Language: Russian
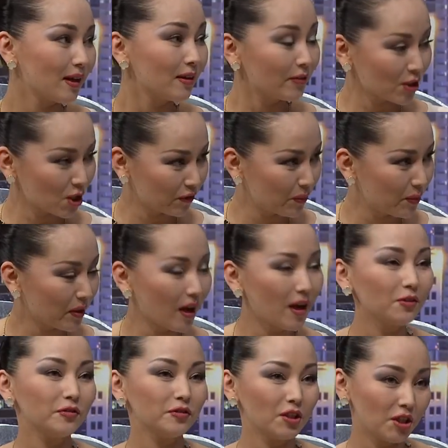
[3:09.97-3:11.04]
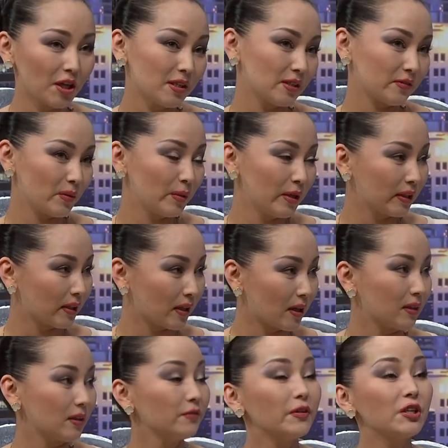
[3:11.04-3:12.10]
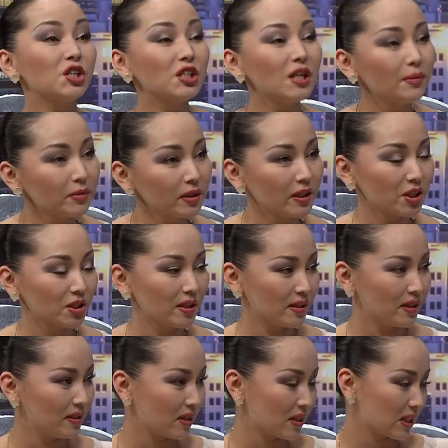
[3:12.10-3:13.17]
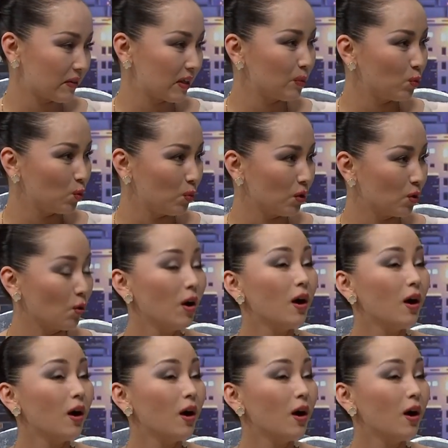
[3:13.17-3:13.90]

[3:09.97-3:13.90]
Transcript: Вас же выбирают, вы встречаетесь со своим электоратом, вы чем-то должны заинтересовать публику.